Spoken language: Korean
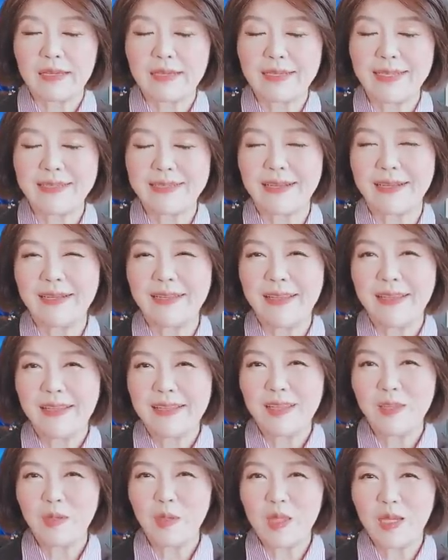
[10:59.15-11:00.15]
그래서
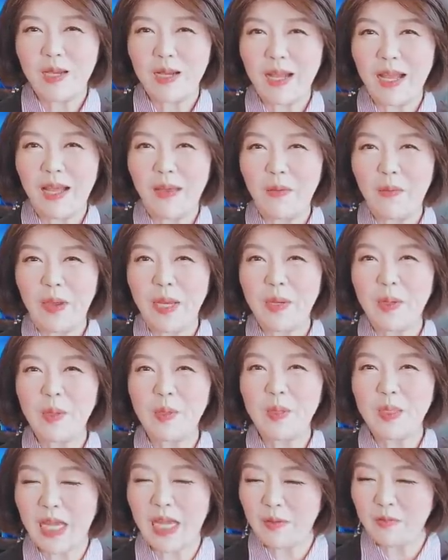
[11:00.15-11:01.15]
트위터가
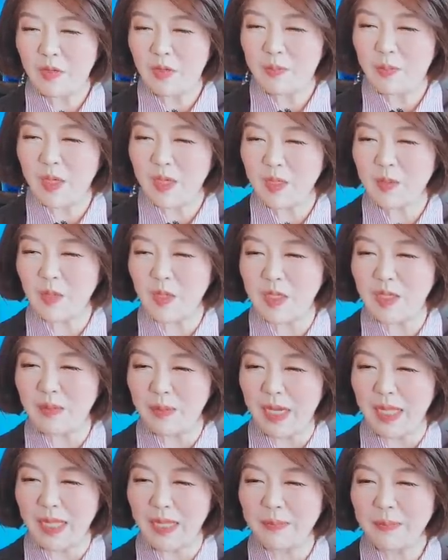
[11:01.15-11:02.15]
외로운 싸움을 벌이고
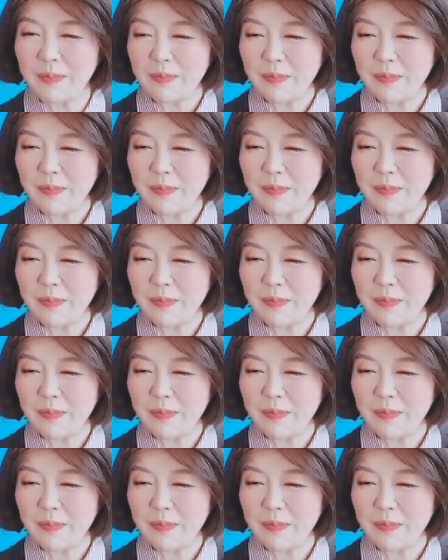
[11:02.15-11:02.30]
있지만